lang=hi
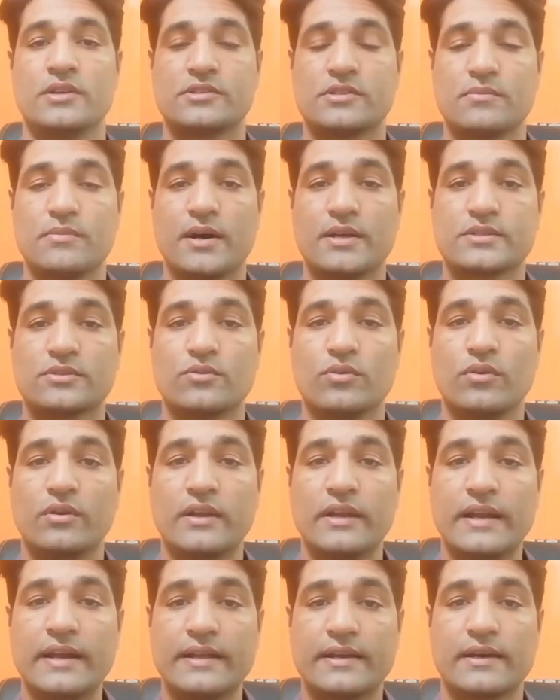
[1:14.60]
समाज को
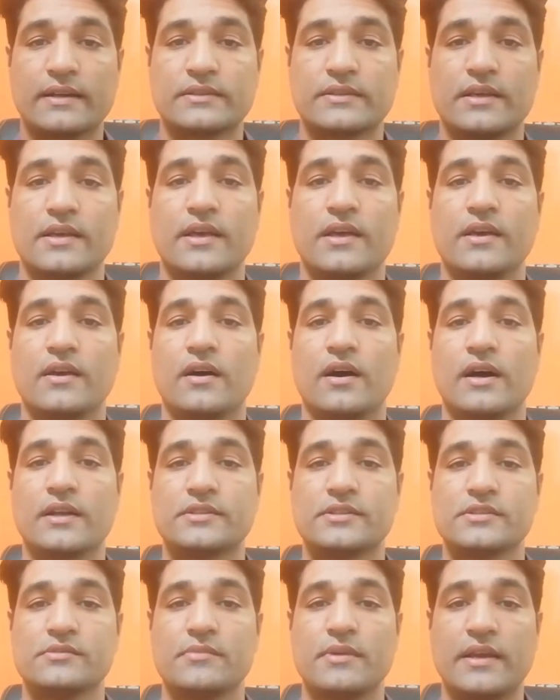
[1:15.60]
लीड करते हैं
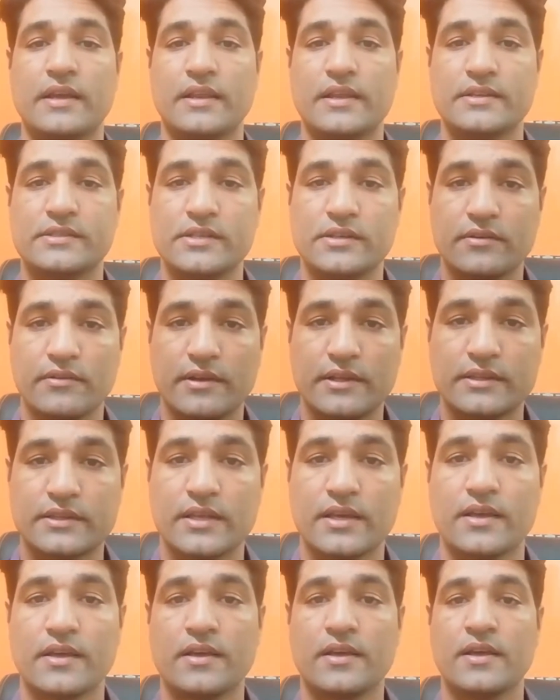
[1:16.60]
हर चीज़ में इनिशिएटिव
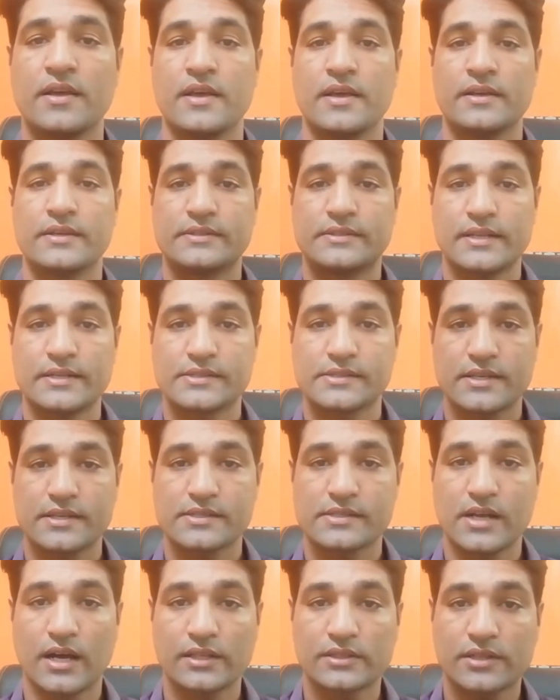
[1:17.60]
लेते हैं सच
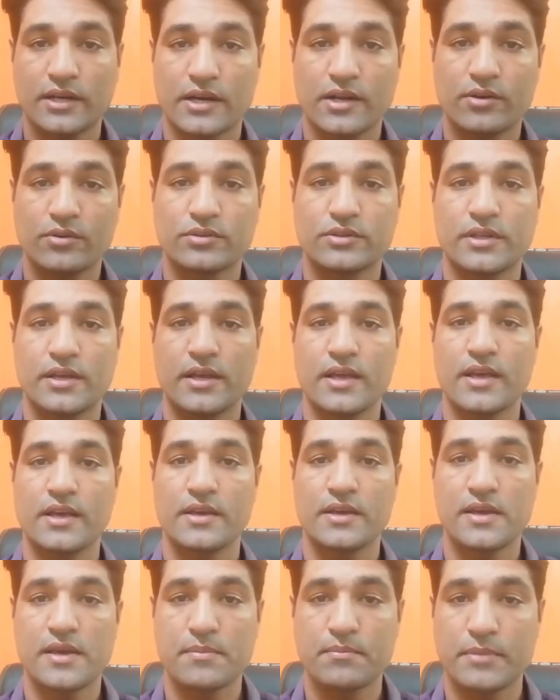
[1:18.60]
के साथ खड़े होते
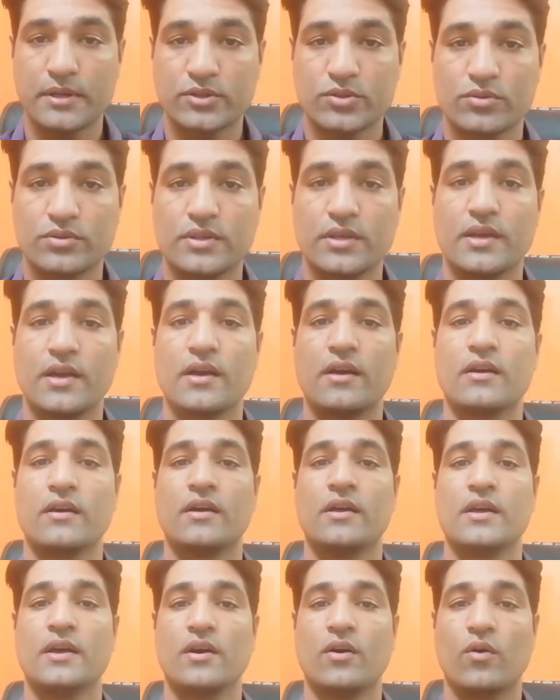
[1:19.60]
हैं हिम्मत होती है
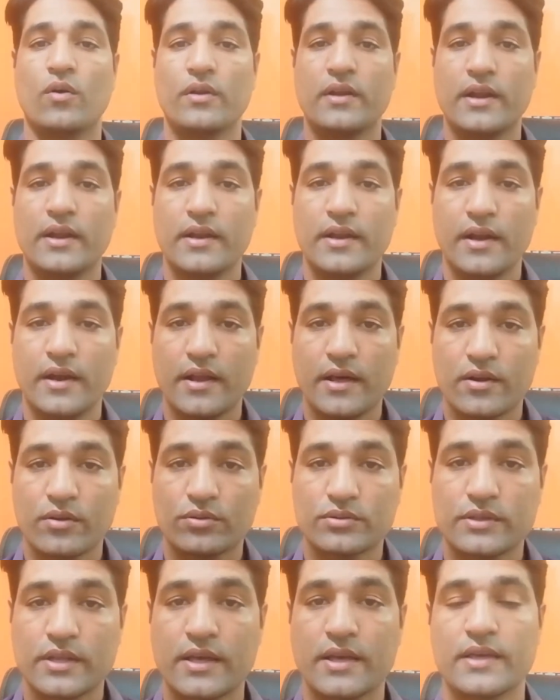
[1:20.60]
ये निडर
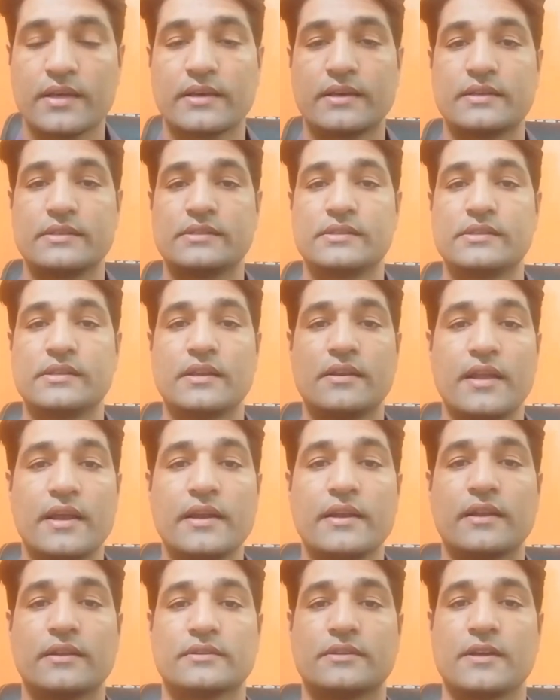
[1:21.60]
होते हैं किसी से नहीं
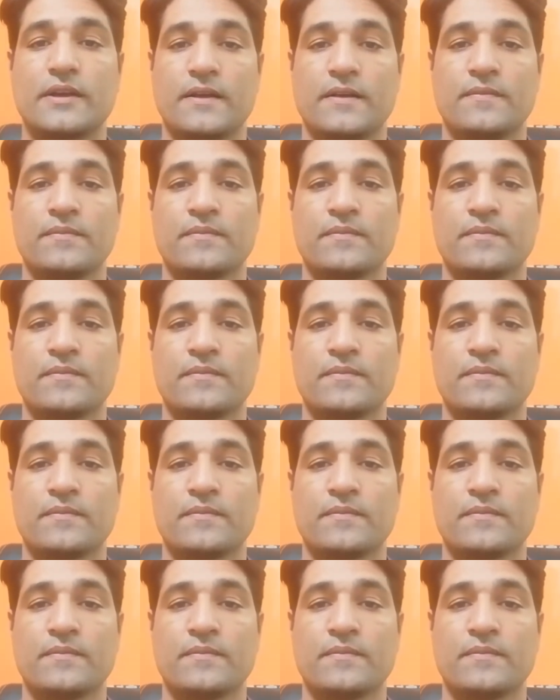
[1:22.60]
डरते हैं